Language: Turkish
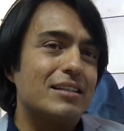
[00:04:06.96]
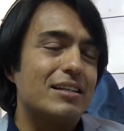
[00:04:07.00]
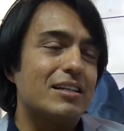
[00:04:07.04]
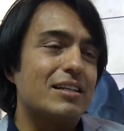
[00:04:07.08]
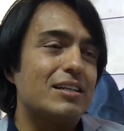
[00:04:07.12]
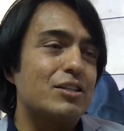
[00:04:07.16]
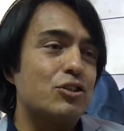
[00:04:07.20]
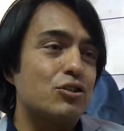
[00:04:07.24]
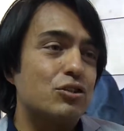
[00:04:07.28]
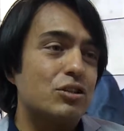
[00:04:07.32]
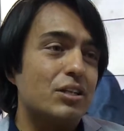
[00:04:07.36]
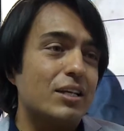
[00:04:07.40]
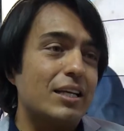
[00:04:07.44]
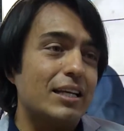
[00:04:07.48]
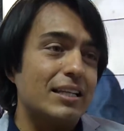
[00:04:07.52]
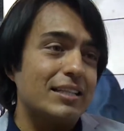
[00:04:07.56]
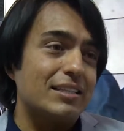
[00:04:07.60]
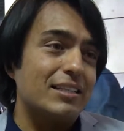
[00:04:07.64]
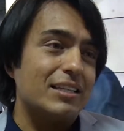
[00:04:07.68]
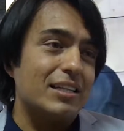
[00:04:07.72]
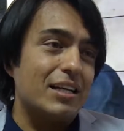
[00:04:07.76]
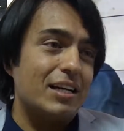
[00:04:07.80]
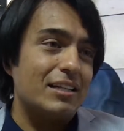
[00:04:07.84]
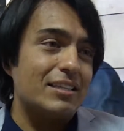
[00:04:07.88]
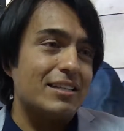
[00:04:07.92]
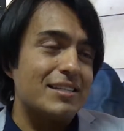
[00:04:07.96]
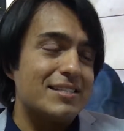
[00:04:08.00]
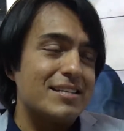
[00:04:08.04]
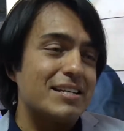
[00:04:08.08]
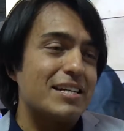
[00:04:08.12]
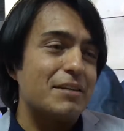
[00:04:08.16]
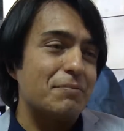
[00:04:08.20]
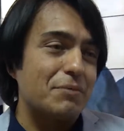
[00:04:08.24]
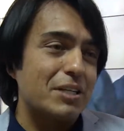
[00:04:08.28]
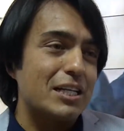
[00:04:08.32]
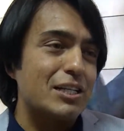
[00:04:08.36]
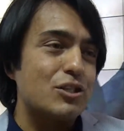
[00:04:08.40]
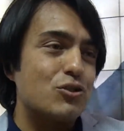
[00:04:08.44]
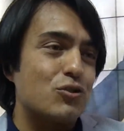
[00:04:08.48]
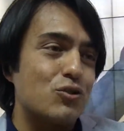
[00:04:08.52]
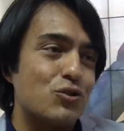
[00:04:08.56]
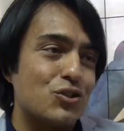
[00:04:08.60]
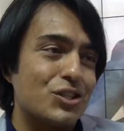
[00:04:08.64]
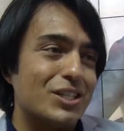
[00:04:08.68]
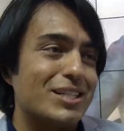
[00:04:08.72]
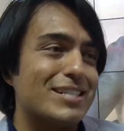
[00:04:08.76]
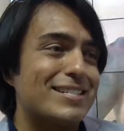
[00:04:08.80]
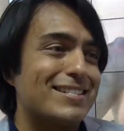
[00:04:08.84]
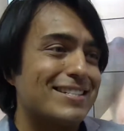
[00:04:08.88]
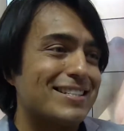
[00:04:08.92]
e, ilk lazer epilasyon
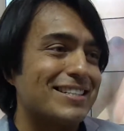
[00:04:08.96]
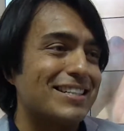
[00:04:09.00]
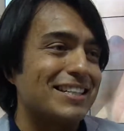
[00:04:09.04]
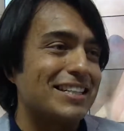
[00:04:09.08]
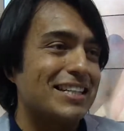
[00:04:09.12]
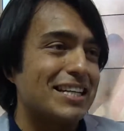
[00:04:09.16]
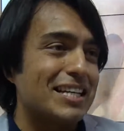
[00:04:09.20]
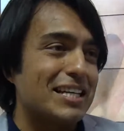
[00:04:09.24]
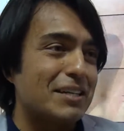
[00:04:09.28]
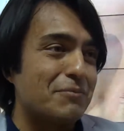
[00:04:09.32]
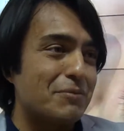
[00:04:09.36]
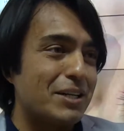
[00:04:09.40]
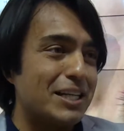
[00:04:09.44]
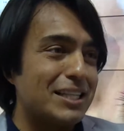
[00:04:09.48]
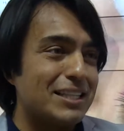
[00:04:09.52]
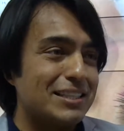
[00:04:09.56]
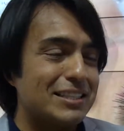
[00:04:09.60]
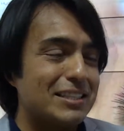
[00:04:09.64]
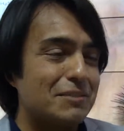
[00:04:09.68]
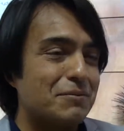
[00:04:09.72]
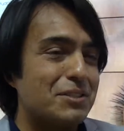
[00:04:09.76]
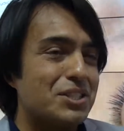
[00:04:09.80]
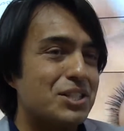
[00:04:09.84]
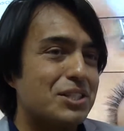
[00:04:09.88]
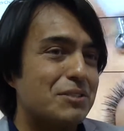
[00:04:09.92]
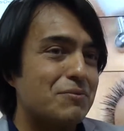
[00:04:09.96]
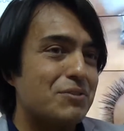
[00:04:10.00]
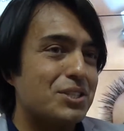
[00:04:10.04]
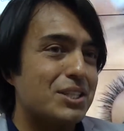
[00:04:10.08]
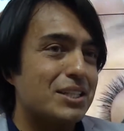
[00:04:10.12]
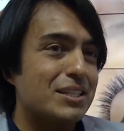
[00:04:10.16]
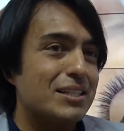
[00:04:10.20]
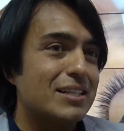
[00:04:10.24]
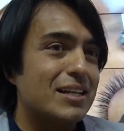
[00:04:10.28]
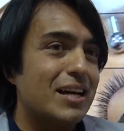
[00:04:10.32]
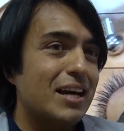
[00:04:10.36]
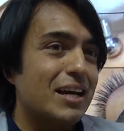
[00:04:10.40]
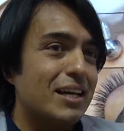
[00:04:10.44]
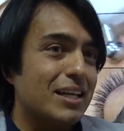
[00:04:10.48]
cihazlarıyla imalata başlamıştık.